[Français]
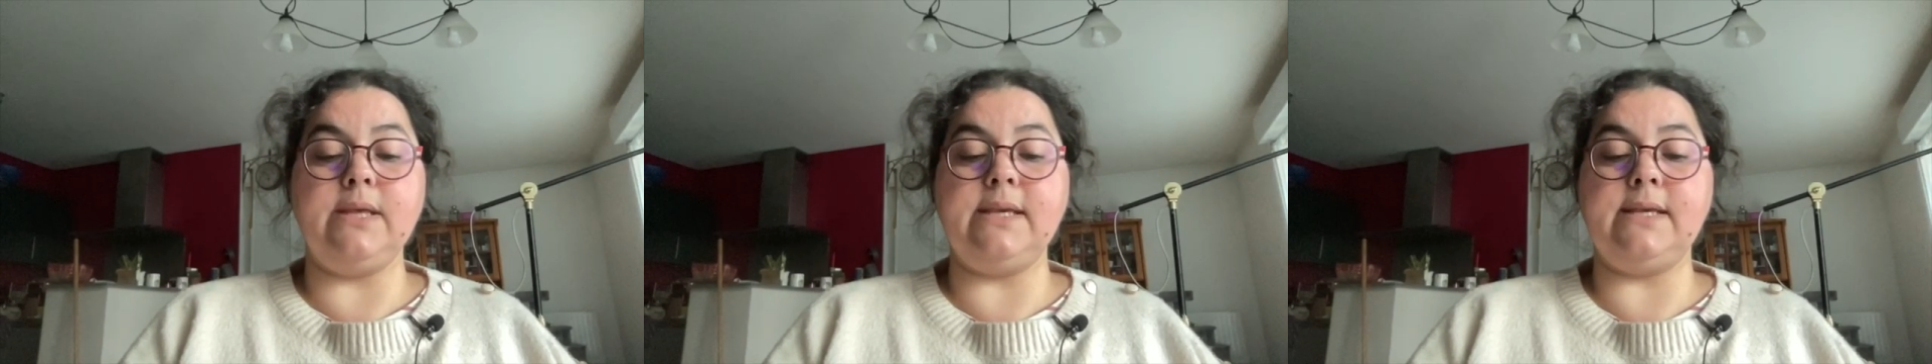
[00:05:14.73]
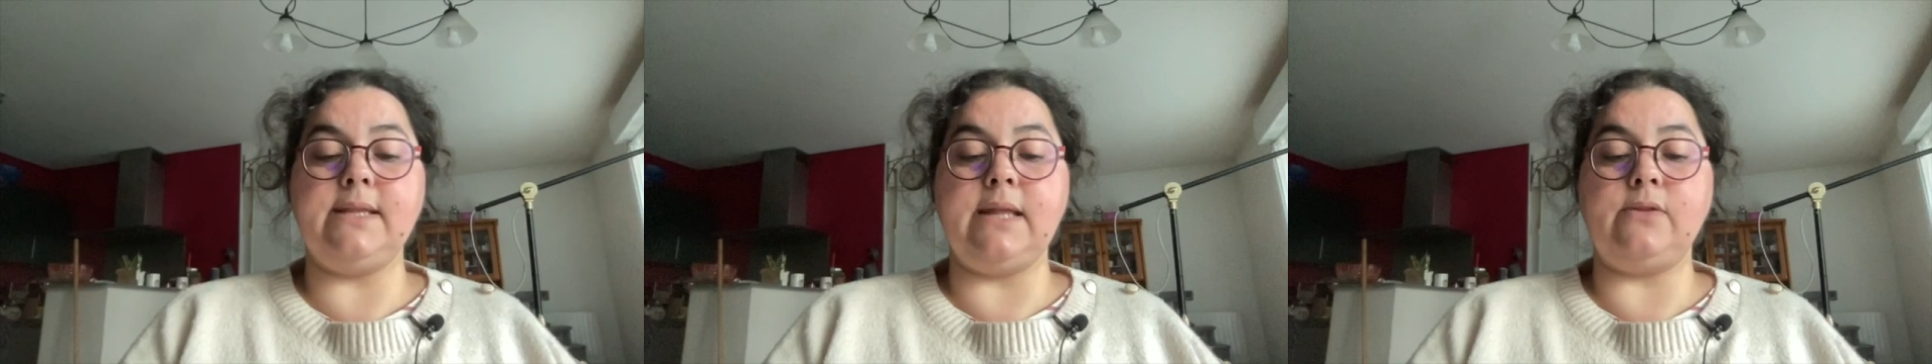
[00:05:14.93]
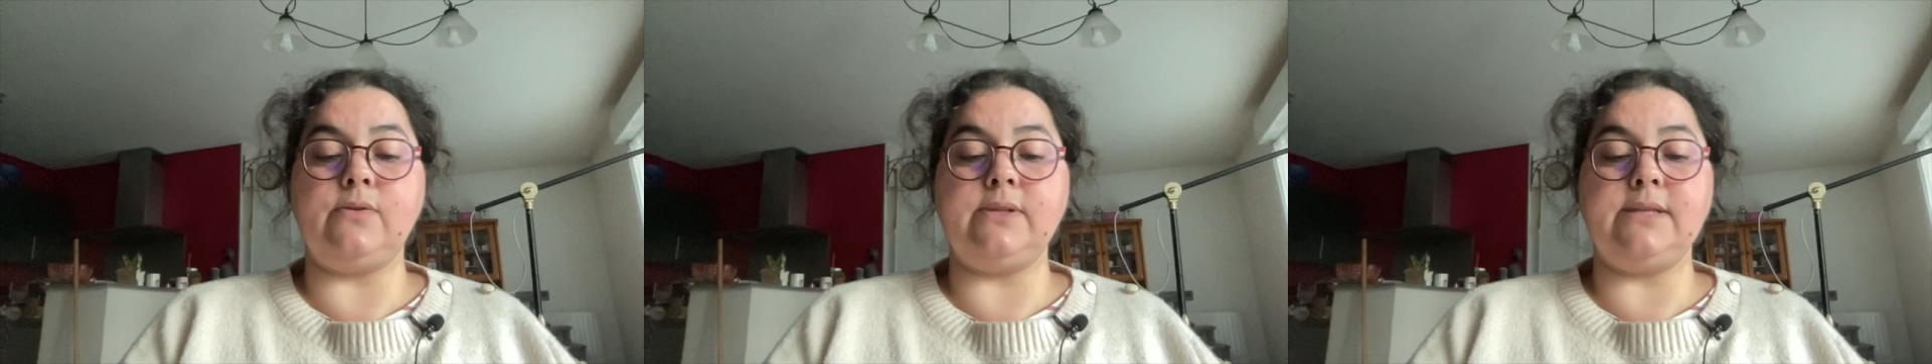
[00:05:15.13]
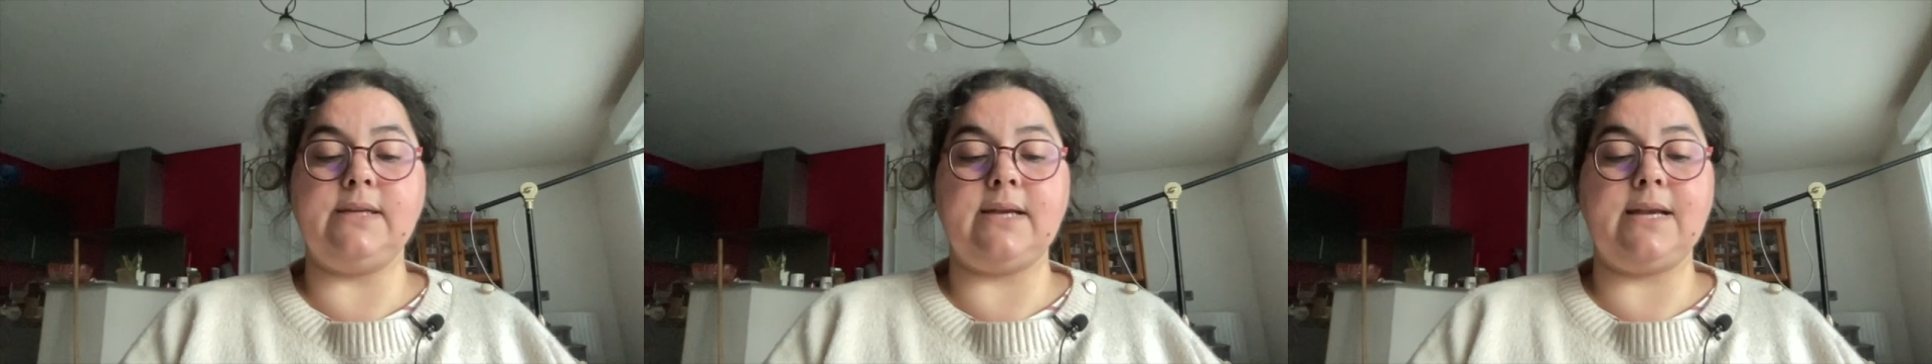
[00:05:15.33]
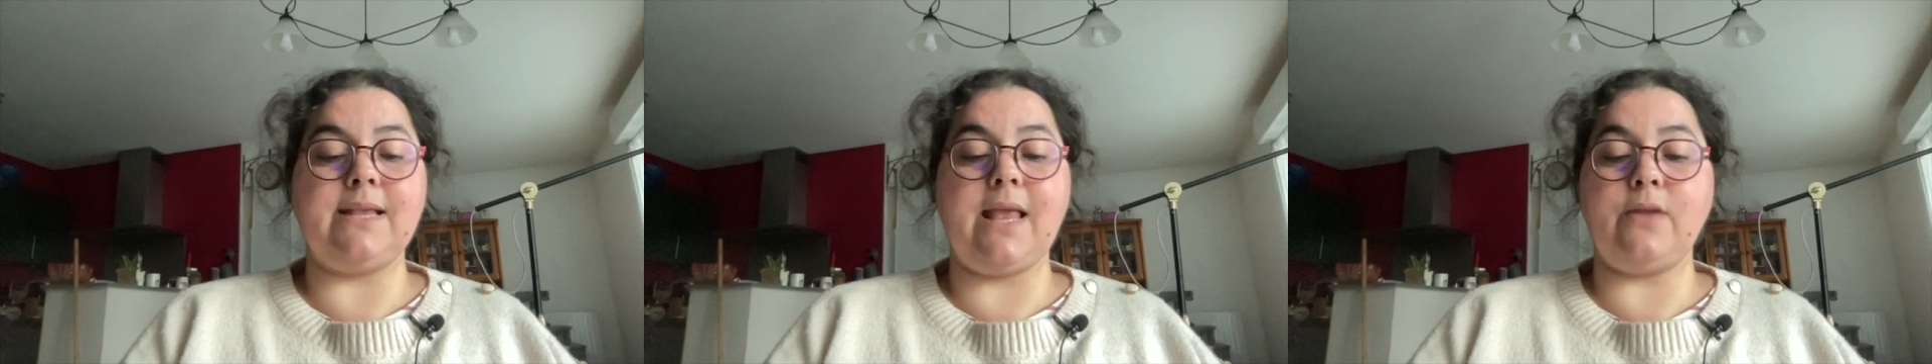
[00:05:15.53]
qui n'attendait
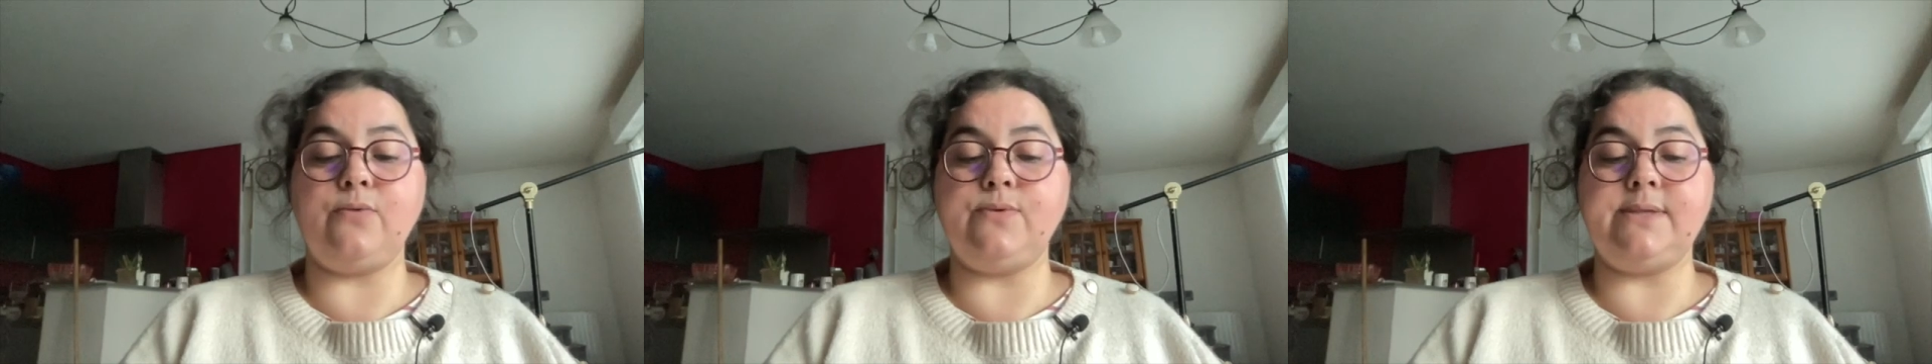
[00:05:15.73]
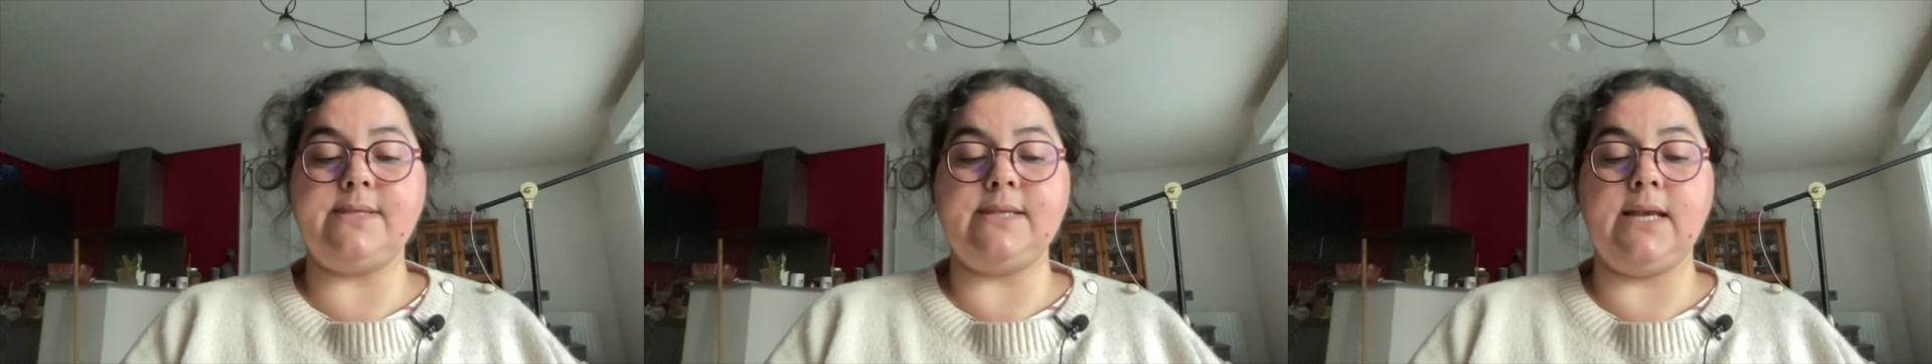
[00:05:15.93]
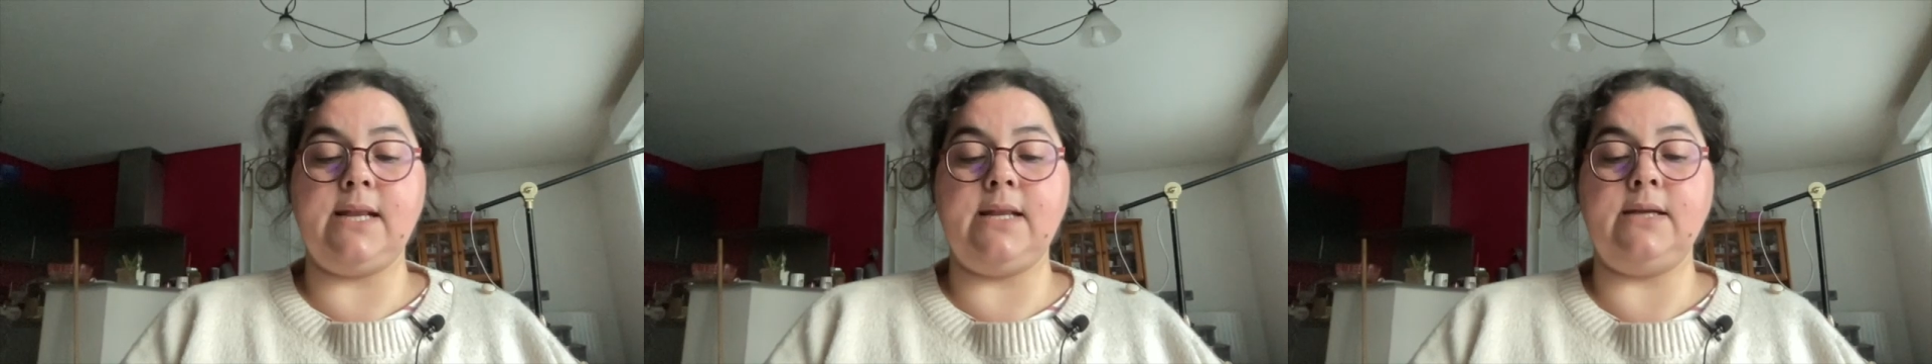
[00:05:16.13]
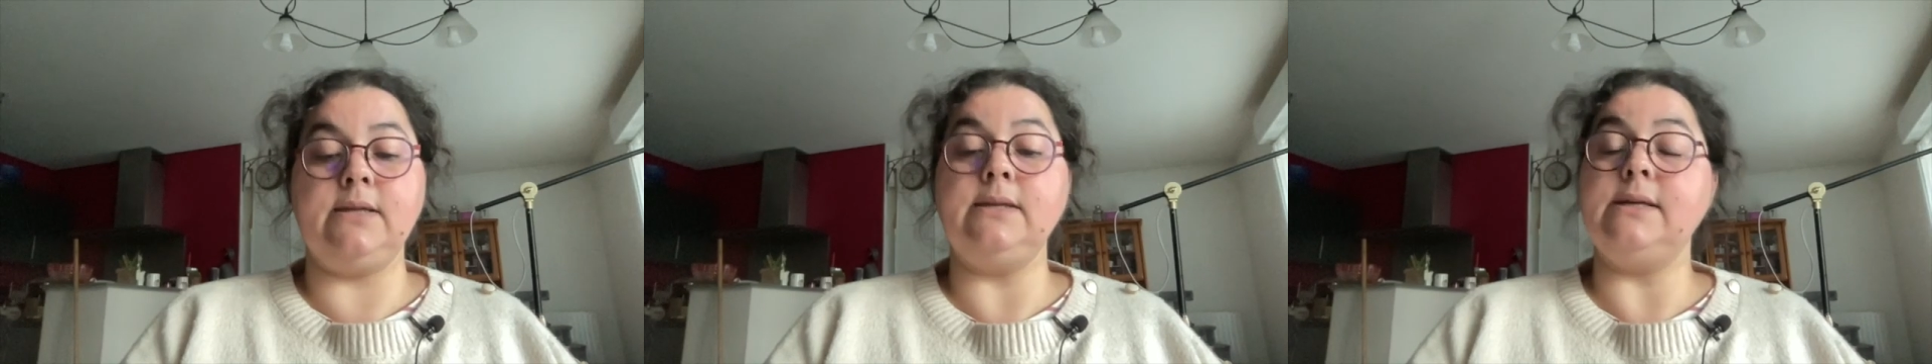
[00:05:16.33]
rien du ciel,